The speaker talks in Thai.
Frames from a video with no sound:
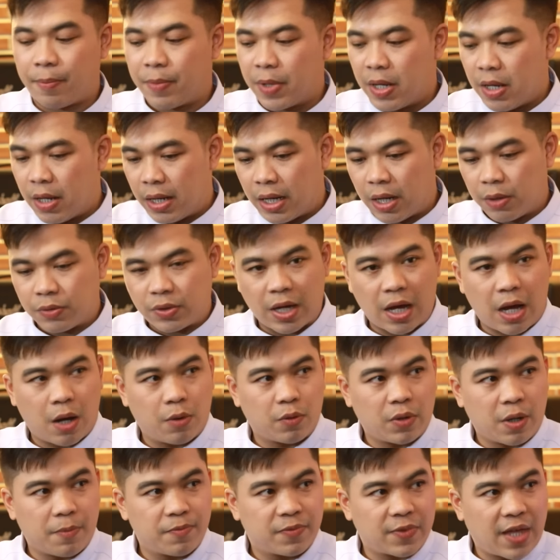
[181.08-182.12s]
บเราจะเอา
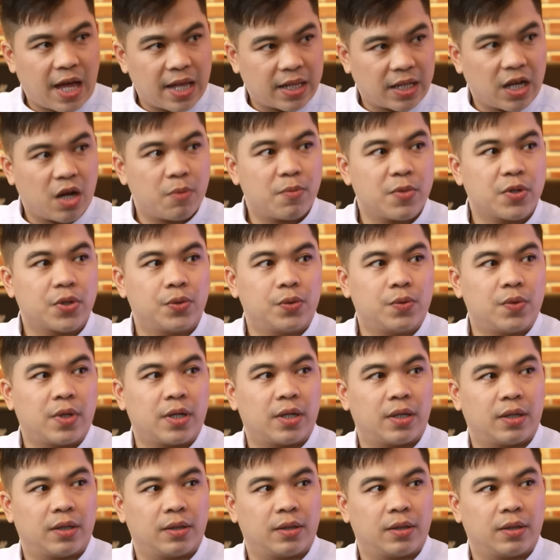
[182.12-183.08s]
น้ำตาลเข้ามาช่วย